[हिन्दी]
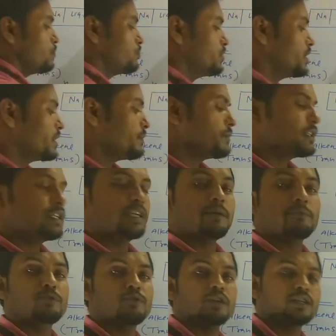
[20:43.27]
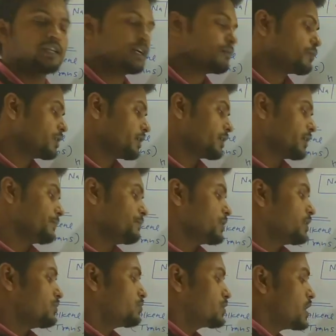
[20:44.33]
पूछेगा बताइए आप प्रोडक्ट क्या बनेगा
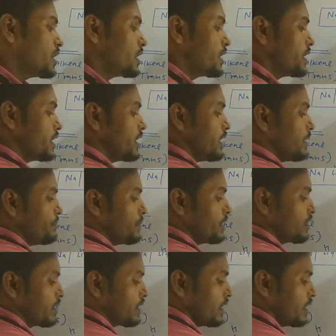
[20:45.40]
तो क्या करेगा यहाँ पर